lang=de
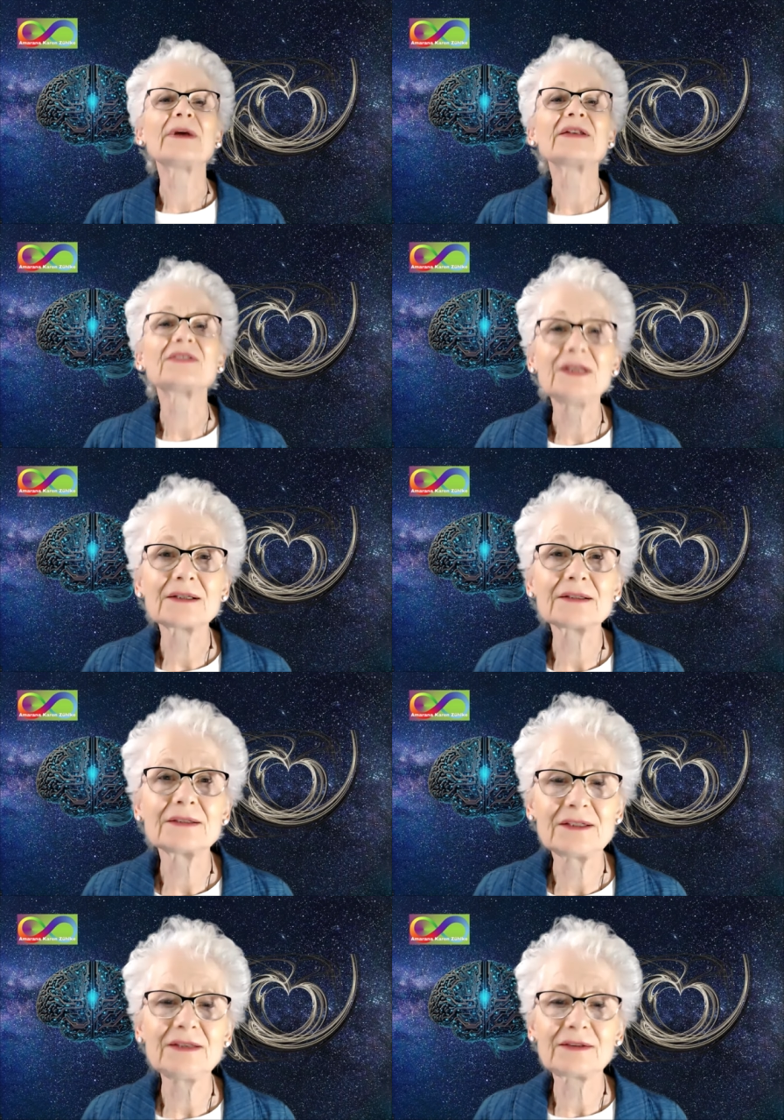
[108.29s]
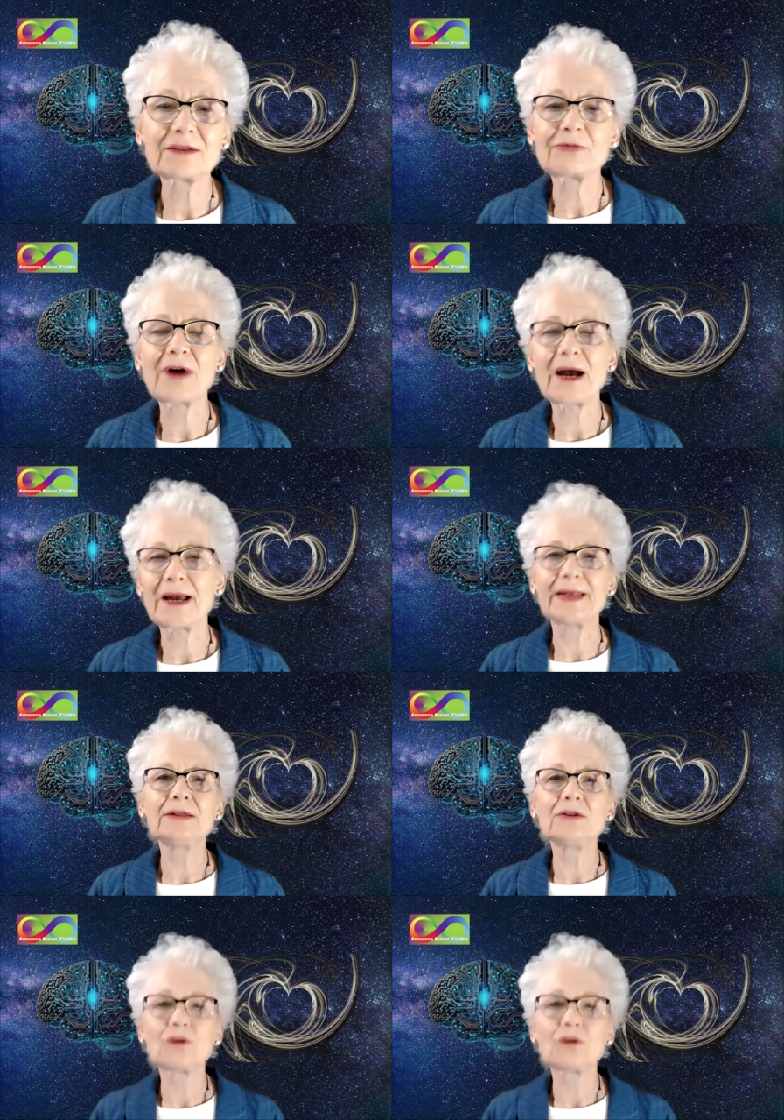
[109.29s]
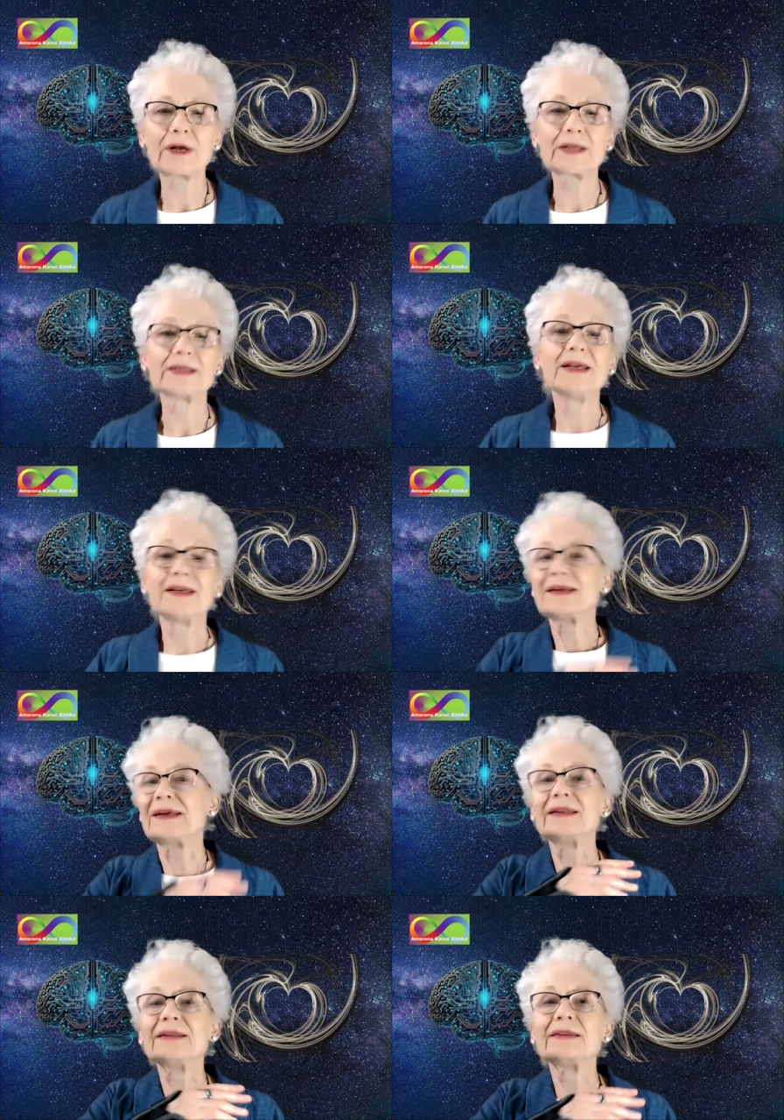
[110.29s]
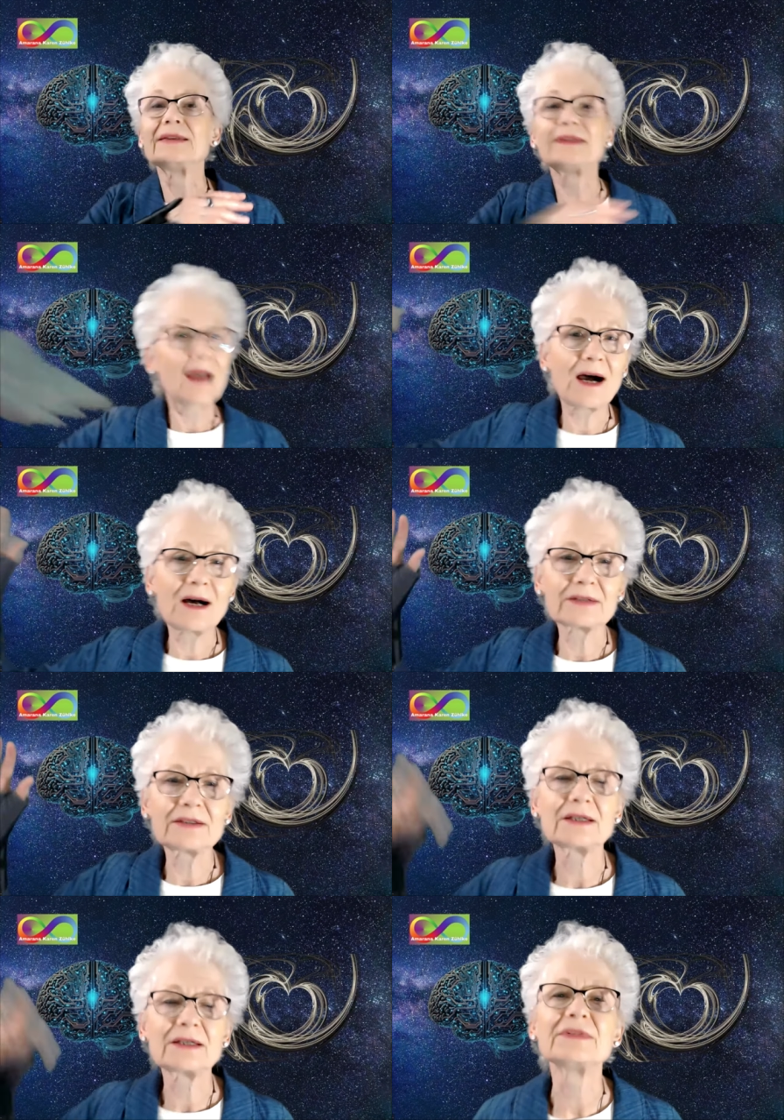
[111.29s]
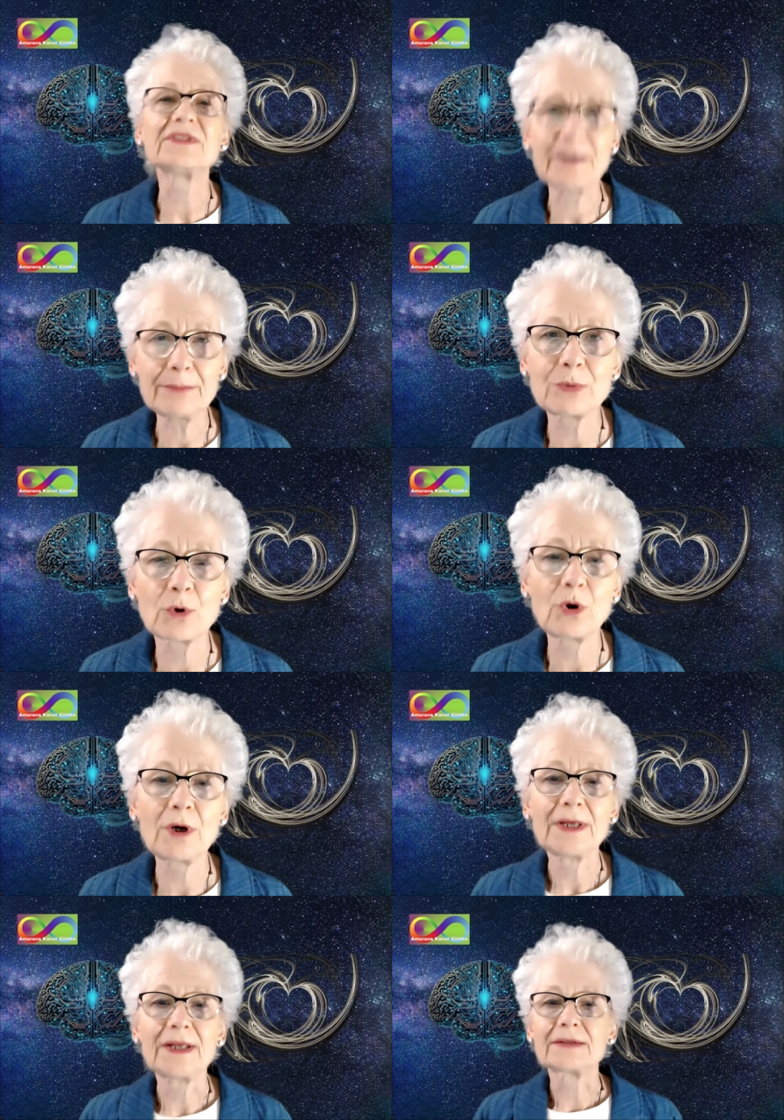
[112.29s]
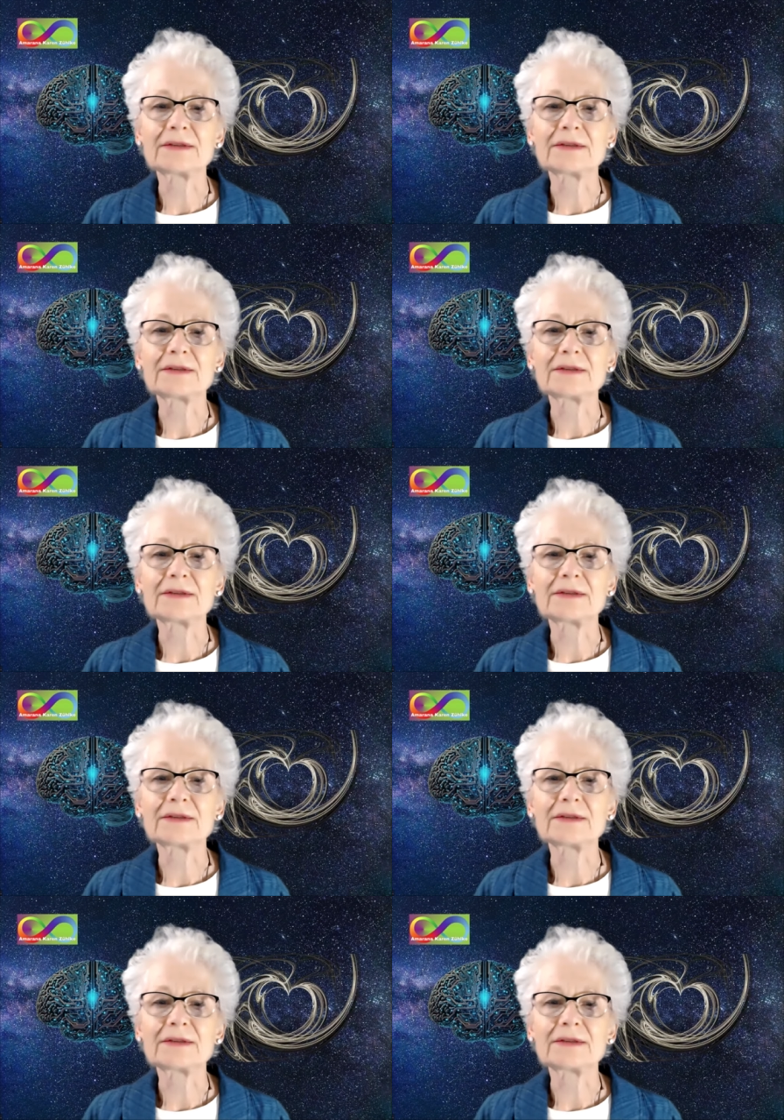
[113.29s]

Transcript: passieren diese Veränderungen in derartigem Tempo,